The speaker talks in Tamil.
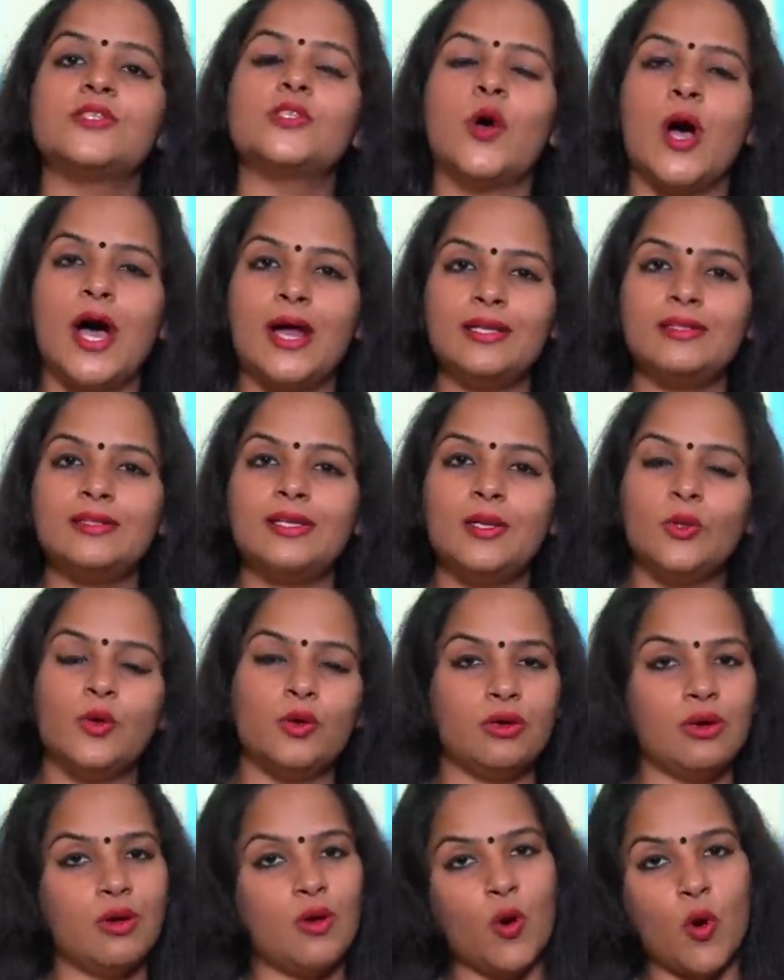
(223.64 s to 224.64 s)
ஸோ அடுத்த
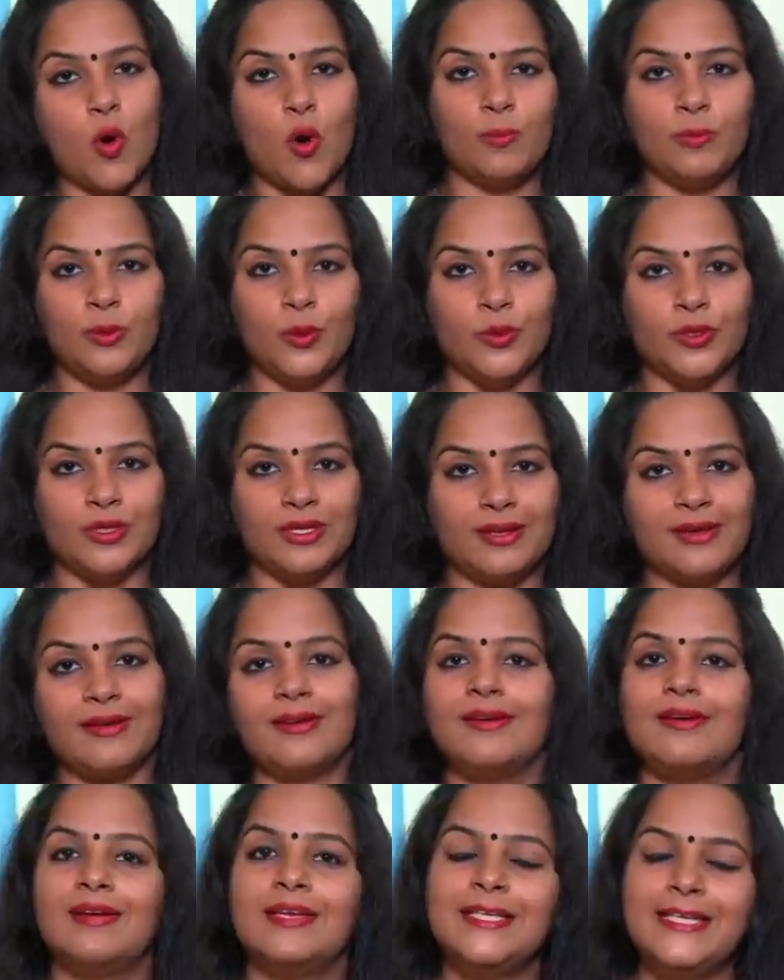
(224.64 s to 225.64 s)
லோன் ஹோம் லோனுங்க
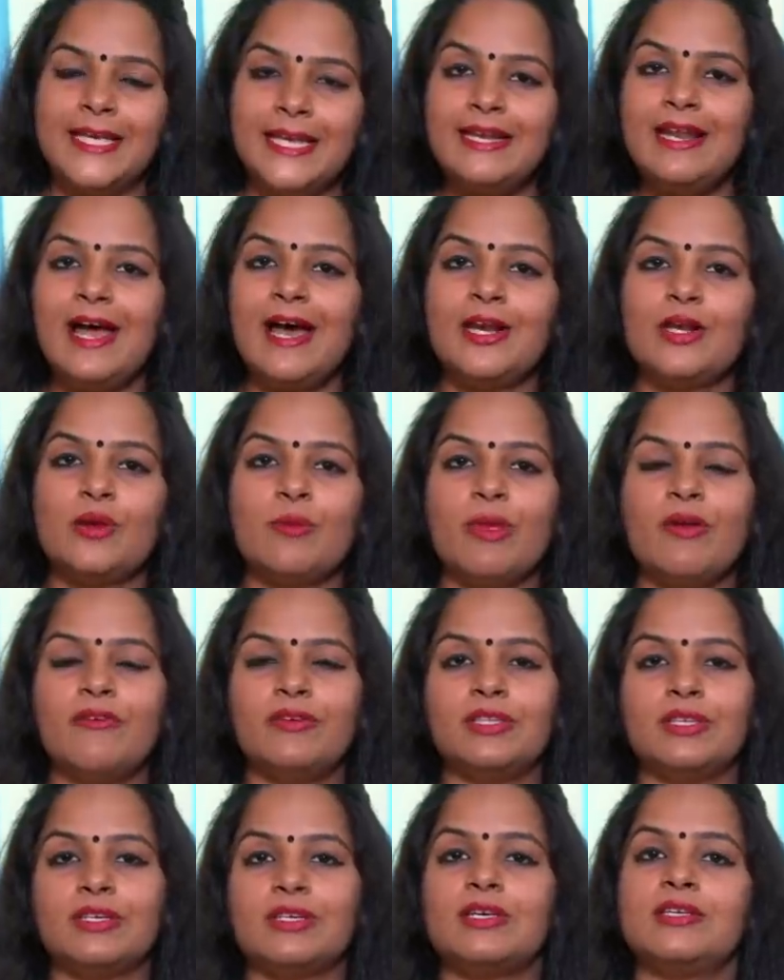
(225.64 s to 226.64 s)
எல்லாருக்குமே
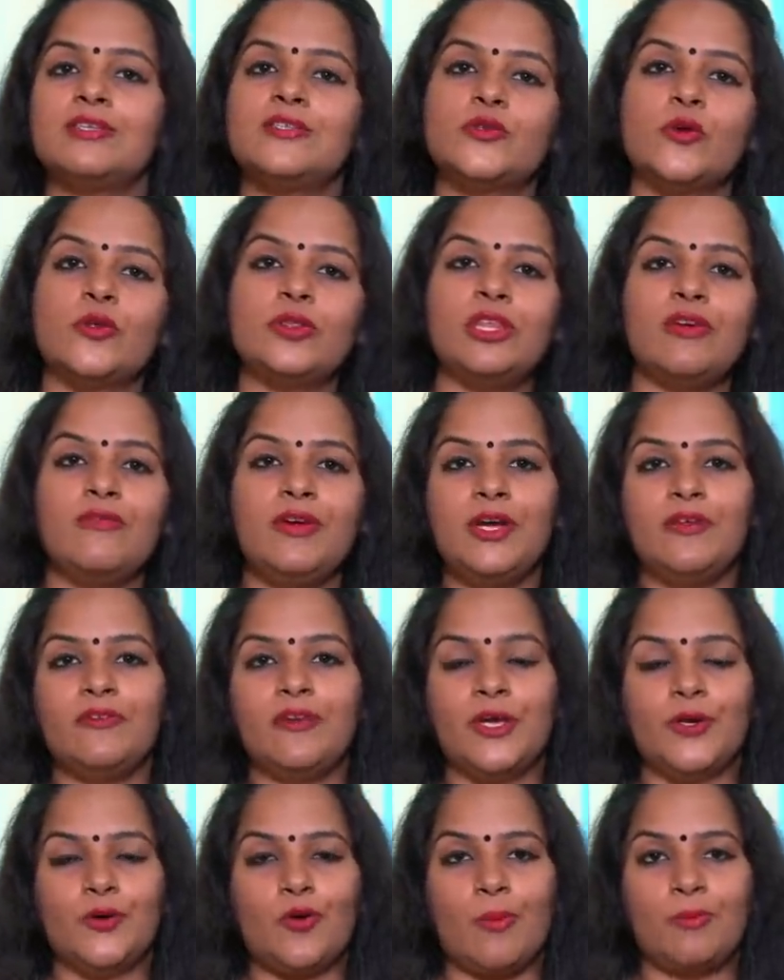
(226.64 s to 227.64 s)
வந்துட்டு சொந்த வீடு
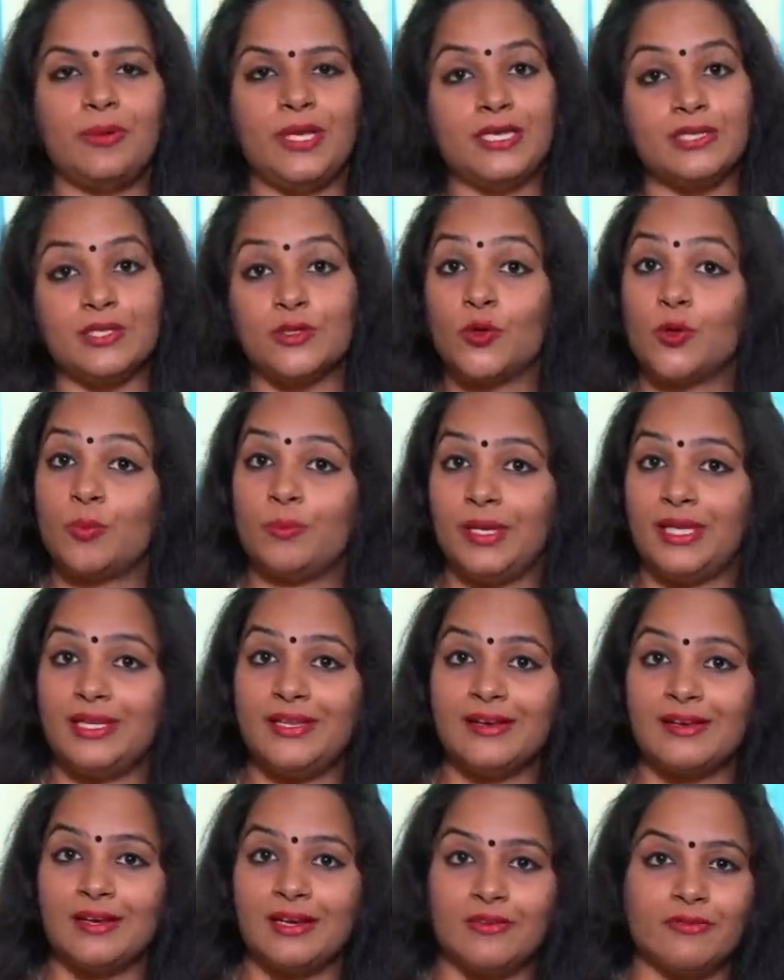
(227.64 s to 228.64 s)
வேணும் அப்படின்றது ஒரு
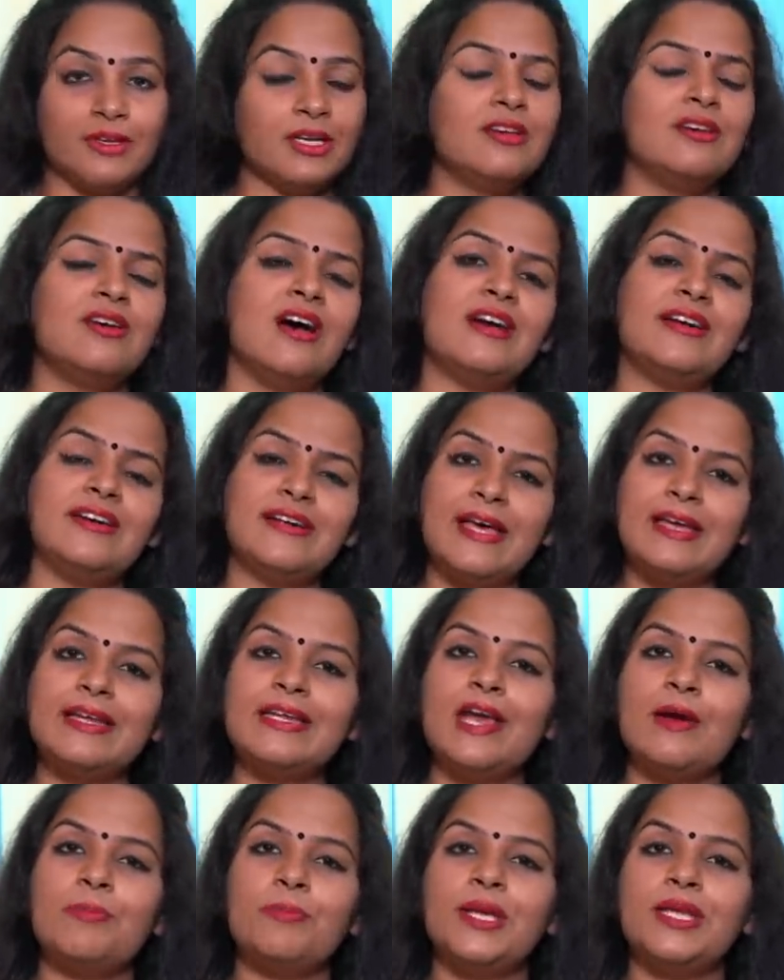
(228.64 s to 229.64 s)
பெரிய கனவு ஆனால்
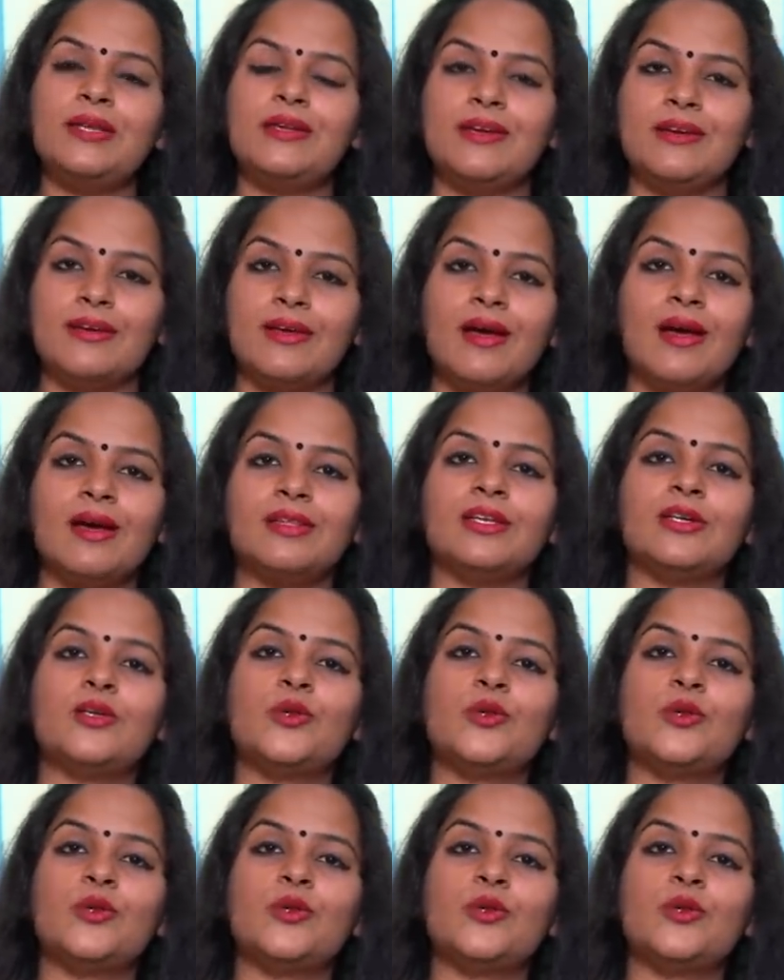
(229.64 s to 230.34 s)
நிறையா பேர்கிட்ட அந்த